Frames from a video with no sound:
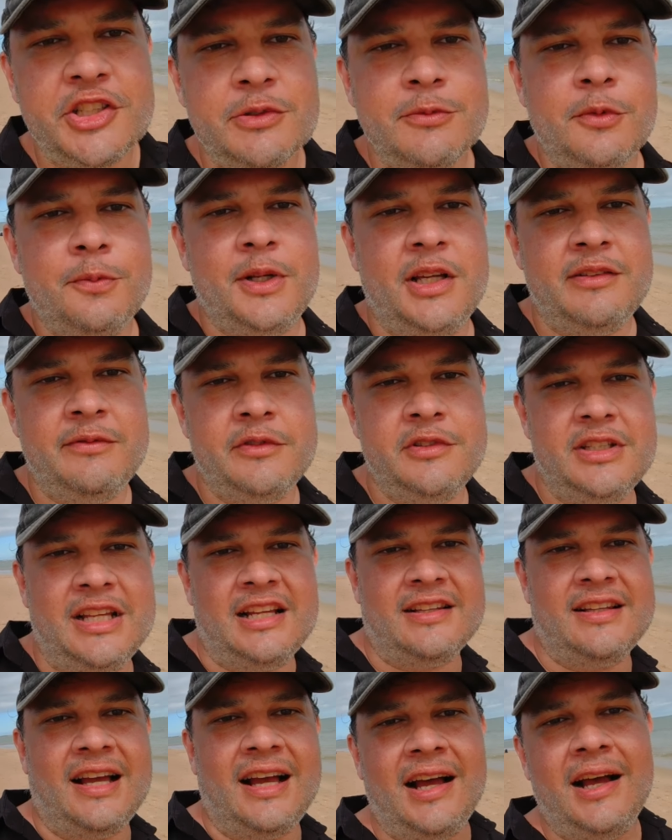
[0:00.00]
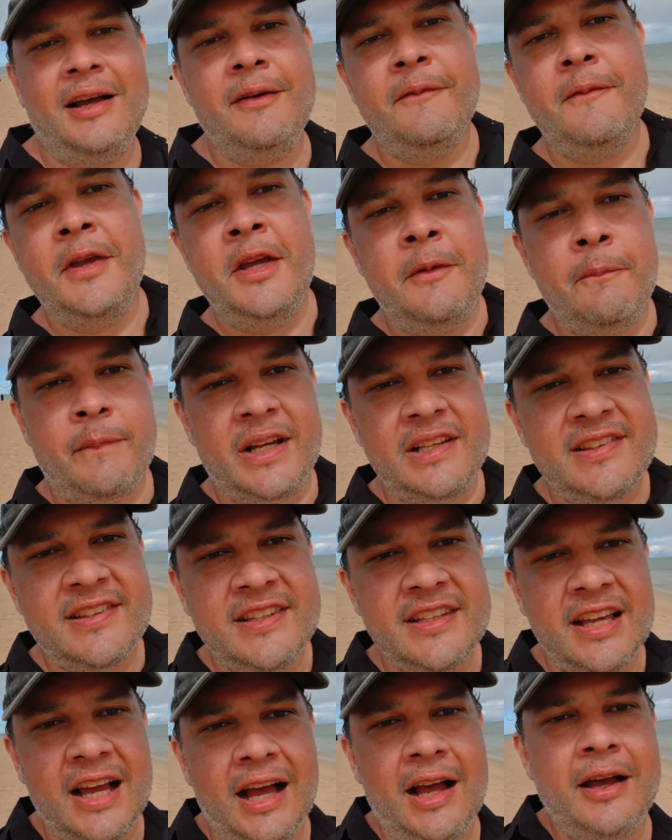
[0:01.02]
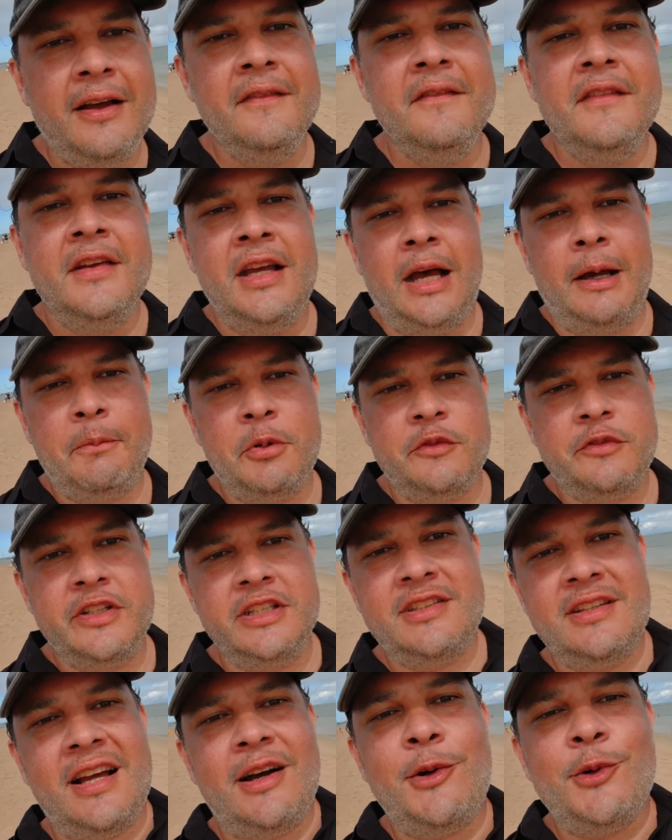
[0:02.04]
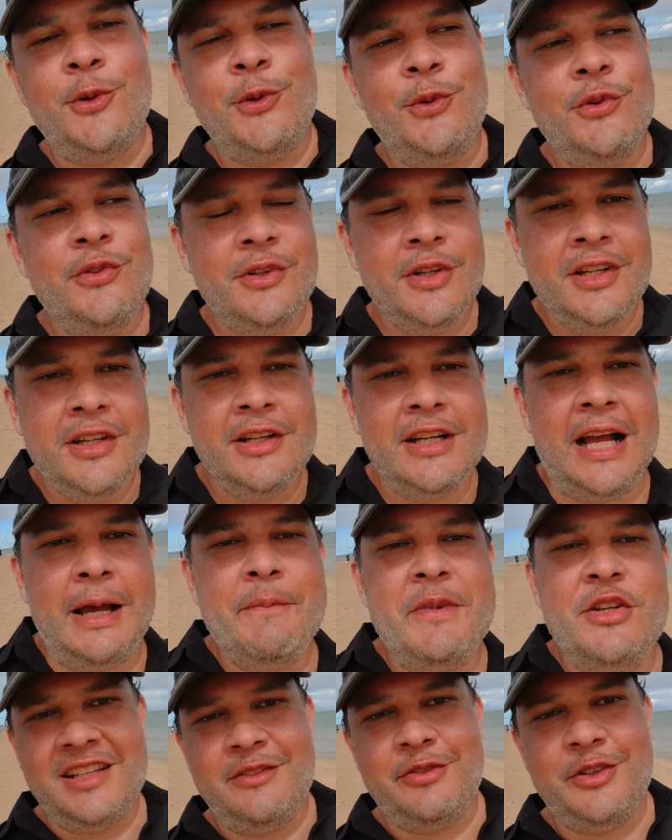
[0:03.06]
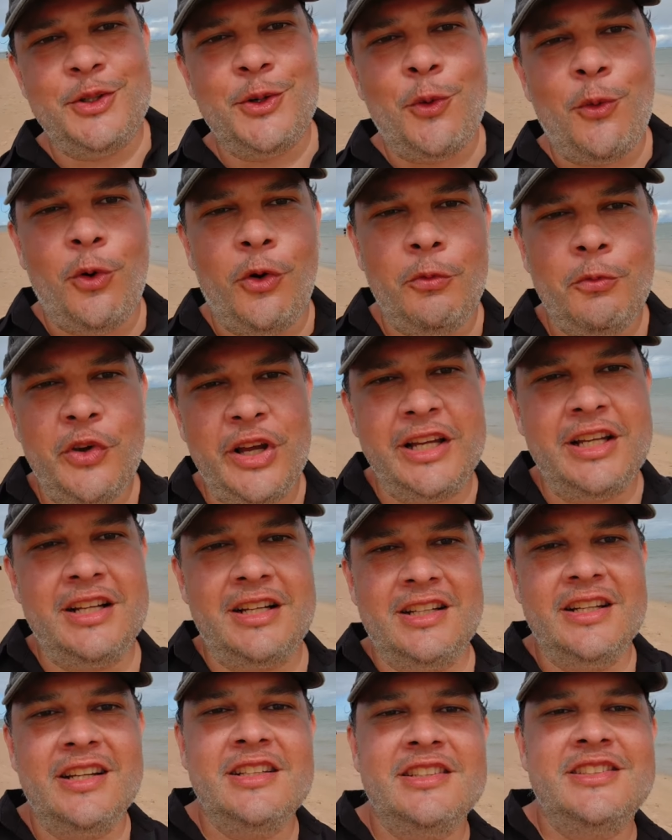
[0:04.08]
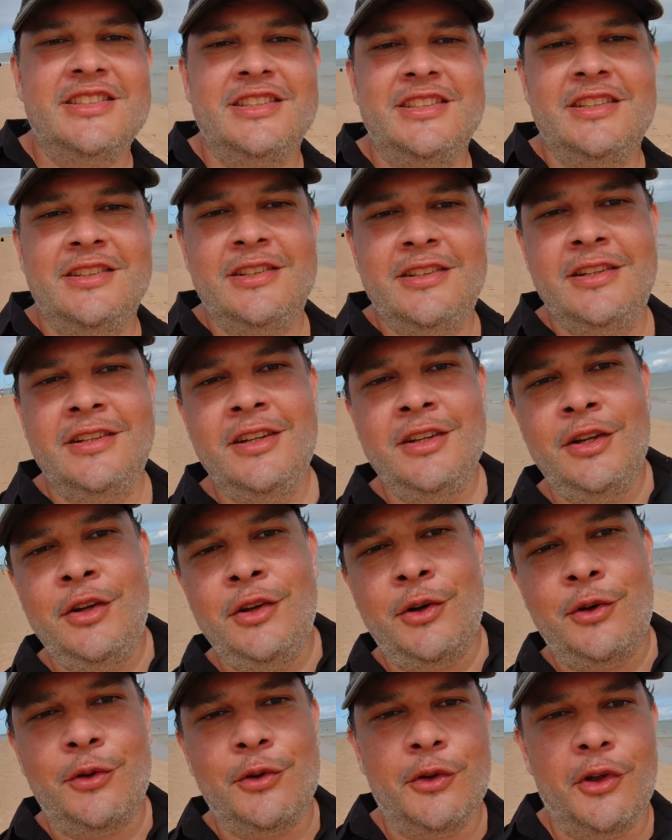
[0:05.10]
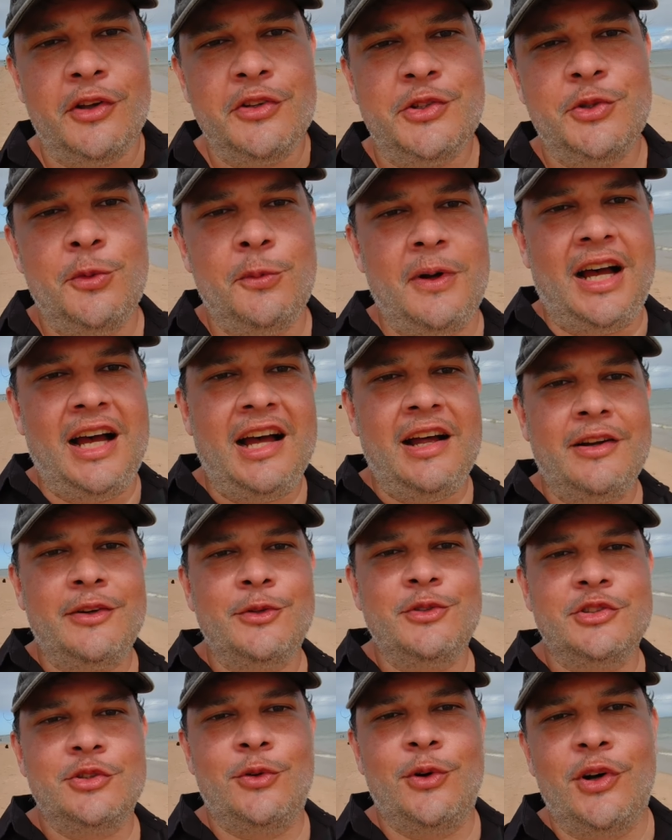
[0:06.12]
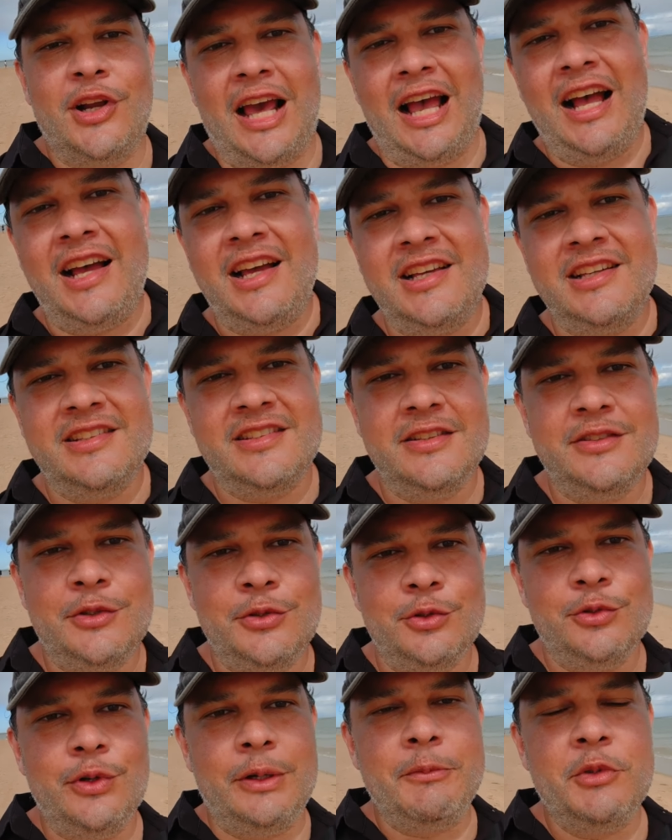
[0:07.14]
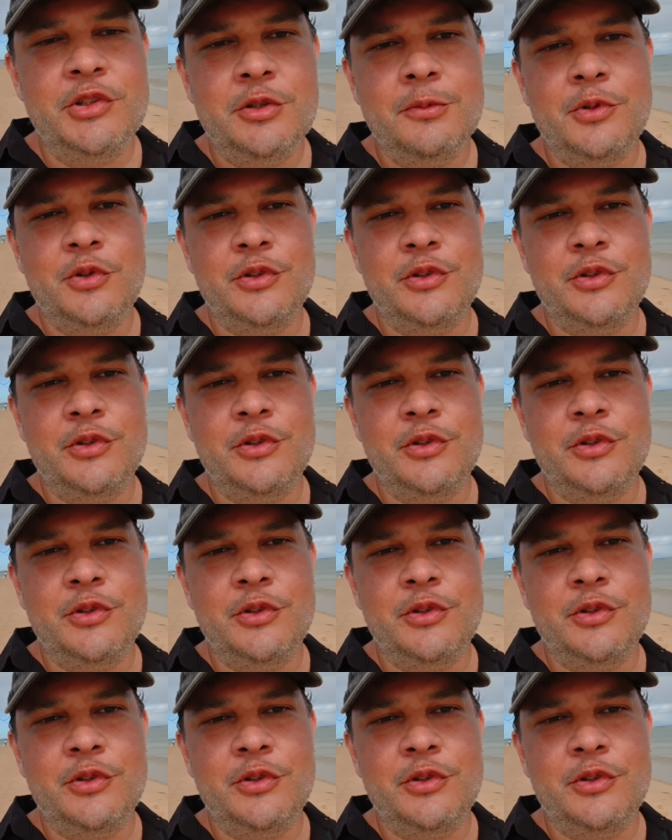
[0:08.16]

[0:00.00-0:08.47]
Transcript: ótimo para nadar, passear, aproveitar o caminho e ver como é grande o nosso mar, os corais e tudo é muito